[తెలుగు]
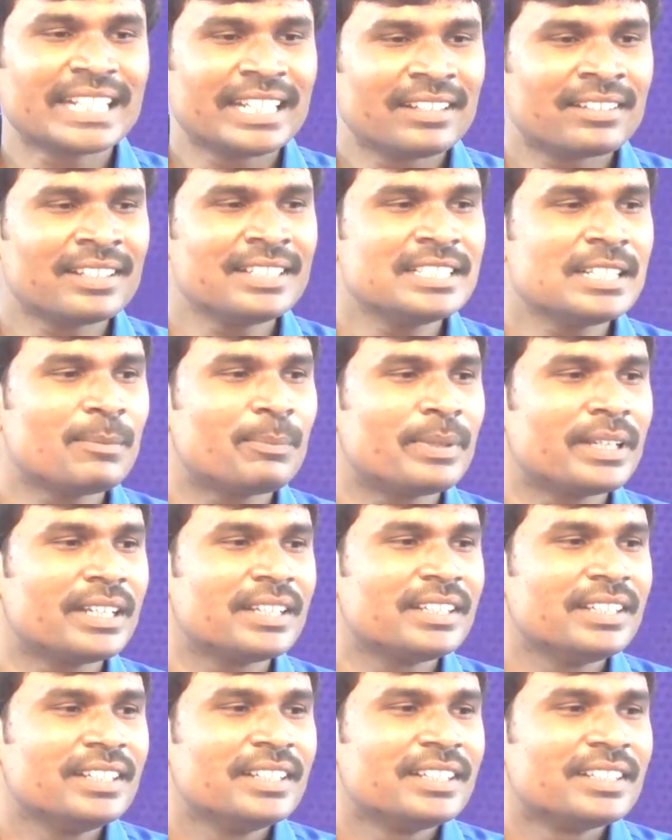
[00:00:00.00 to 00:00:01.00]
ఏమన్నా
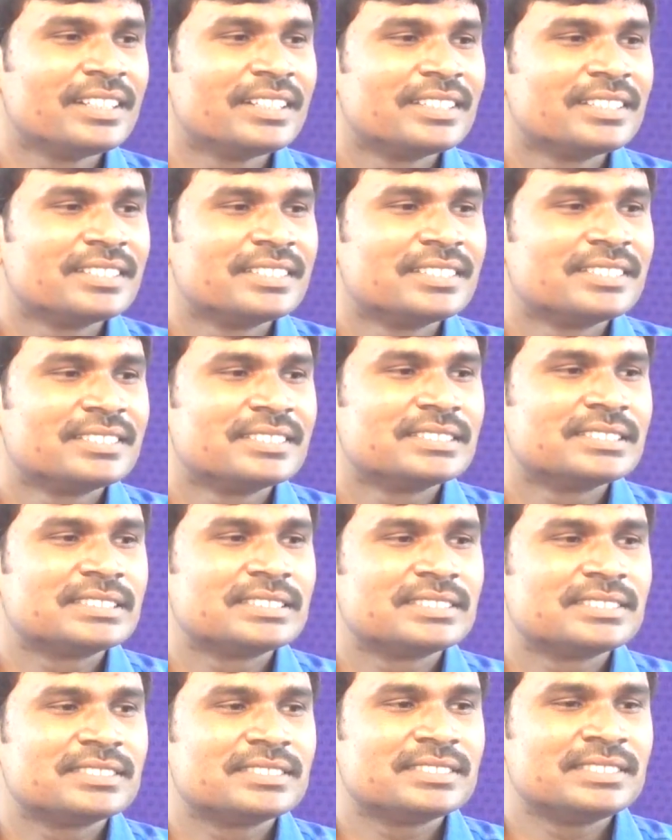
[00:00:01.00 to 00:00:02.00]
చెప్పండి
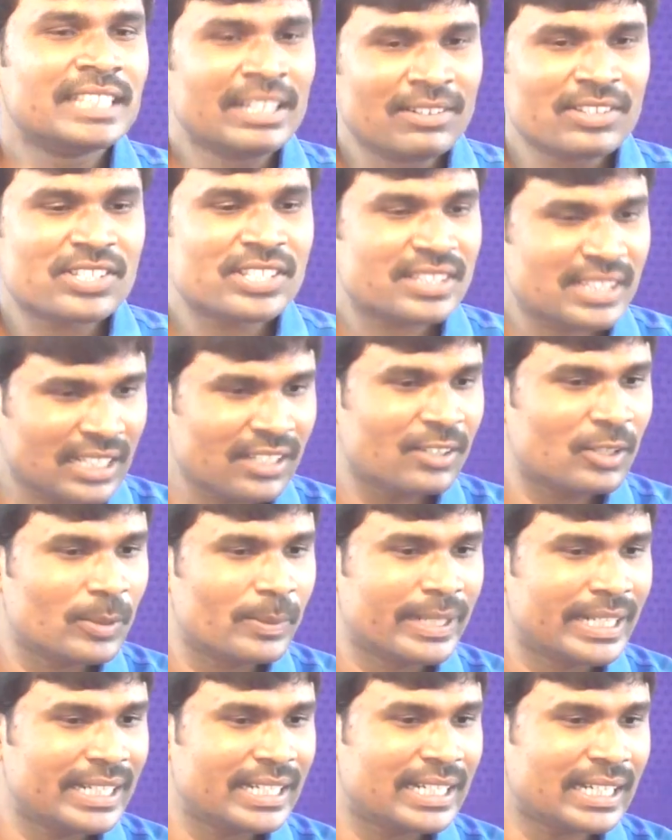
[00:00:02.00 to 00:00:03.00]
దేవుని చిత్తానికి
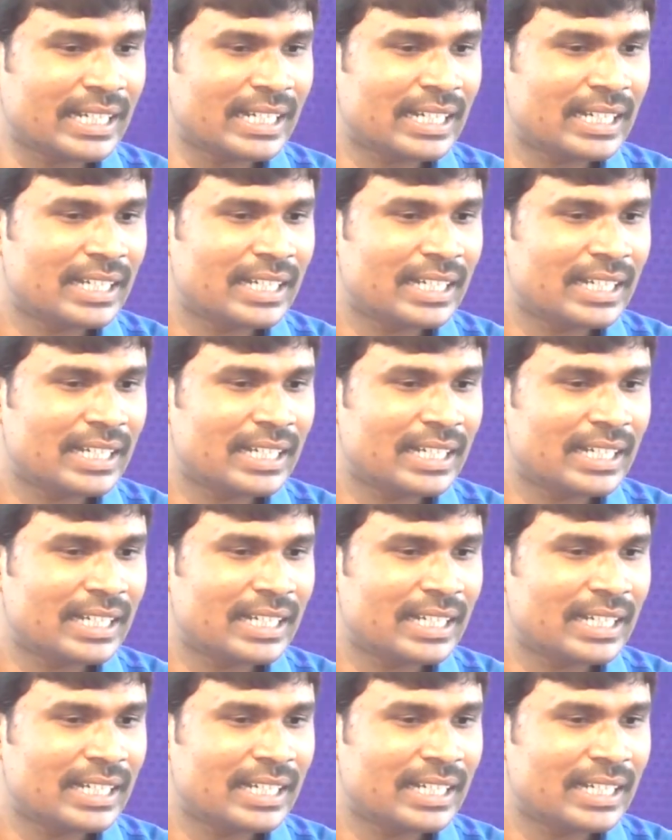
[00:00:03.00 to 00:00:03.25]
లోబడినట్ట